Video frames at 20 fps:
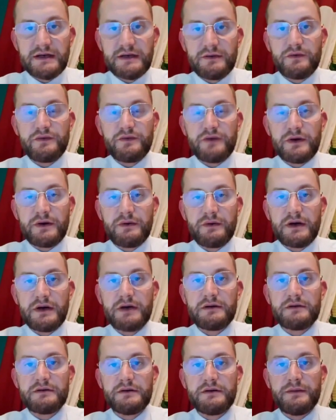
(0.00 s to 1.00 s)

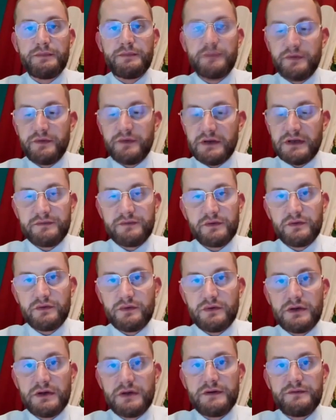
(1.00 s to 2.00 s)
uchwała nie powinna w
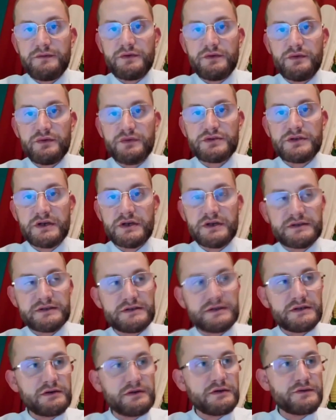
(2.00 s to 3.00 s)
ogóle w dniu
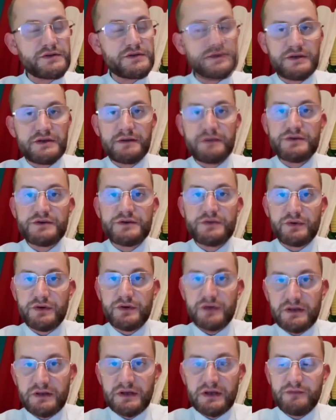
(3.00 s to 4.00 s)
14 września być
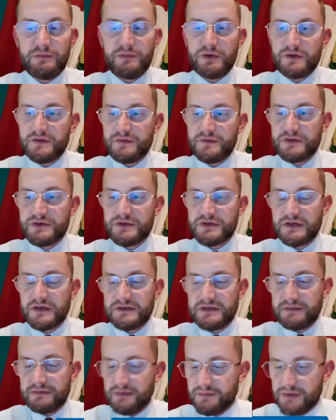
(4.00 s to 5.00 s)
podjęta i my to z
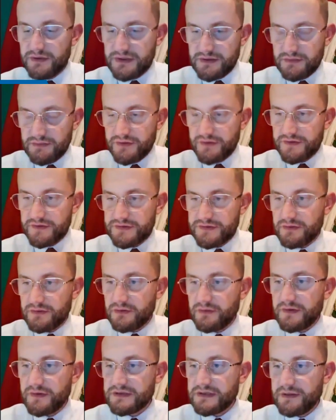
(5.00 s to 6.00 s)
mieszkańcami będziemy
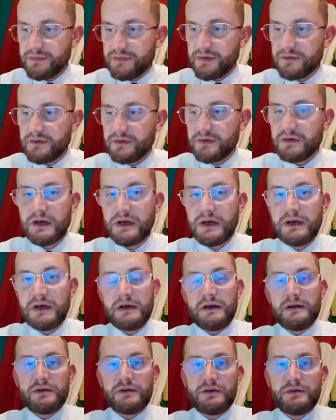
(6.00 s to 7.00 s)
kwestionować na pewno,
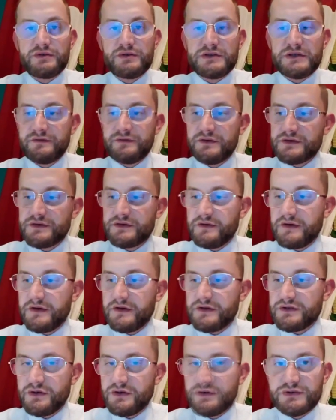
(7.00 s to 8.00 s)
bo nie można wnioskować
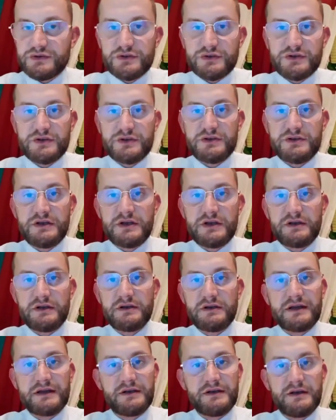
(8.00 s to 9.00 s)
o coś, gdzie
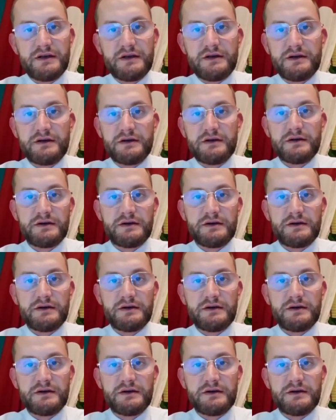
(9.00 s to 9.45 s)
danej e,